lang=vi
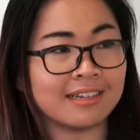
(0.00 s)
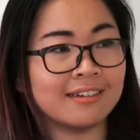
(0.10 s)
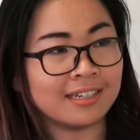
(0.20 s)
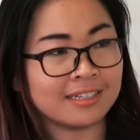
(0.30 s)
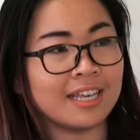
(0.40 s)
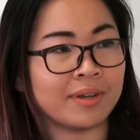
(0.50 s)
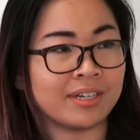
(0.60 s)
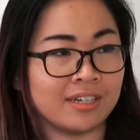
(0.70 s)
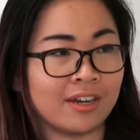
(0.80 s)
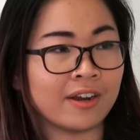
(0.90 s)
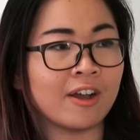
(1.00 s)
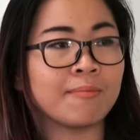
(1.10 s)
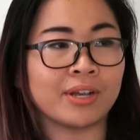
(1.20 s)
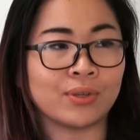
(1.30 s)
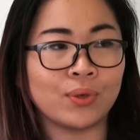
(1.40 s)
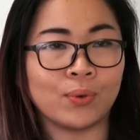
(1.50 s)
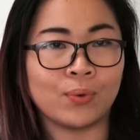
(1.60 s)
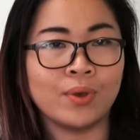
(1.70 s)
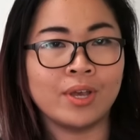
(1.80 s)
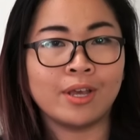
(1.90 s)
chữ những gì mà người đó nói mặc
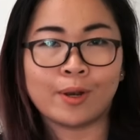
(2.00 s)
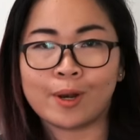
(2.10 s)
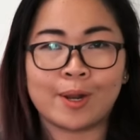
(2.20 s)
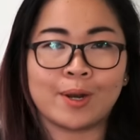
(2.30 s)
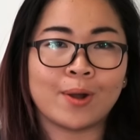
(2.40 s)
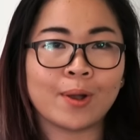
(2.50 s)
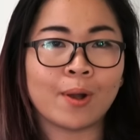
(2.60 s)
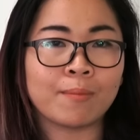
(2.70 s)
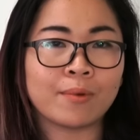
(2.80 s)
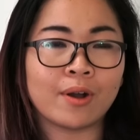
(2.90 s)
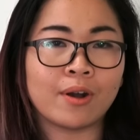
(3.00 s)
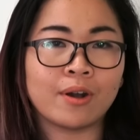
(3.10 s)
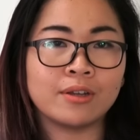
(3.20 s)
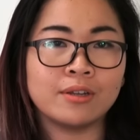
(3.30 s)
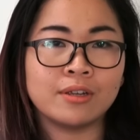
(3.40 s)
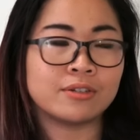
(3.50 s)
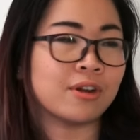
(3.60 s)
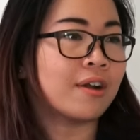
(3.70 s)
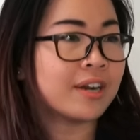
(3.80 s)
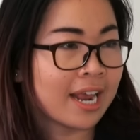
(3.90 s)
dù là nó không có
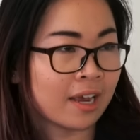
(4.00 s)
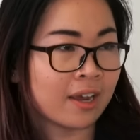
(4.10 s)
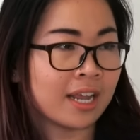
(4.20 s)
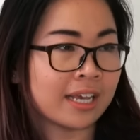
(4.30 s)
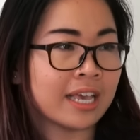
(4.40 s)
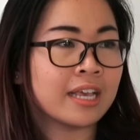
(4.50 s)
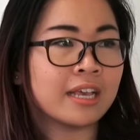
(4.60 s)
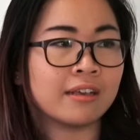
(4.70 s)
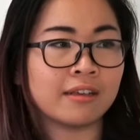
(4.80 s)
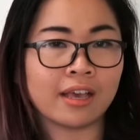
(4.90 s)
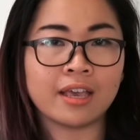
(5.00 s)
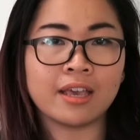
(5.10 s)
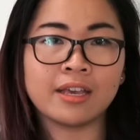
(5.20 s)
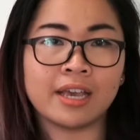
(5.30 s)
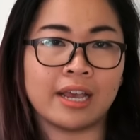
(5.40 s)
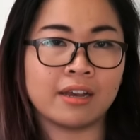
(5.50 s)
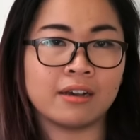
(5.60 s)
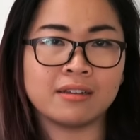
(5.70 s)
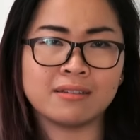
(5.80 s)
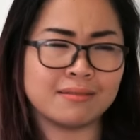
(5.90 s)
rõ ràng hay là cái cái ý nghĩa
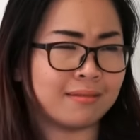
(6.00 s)
nó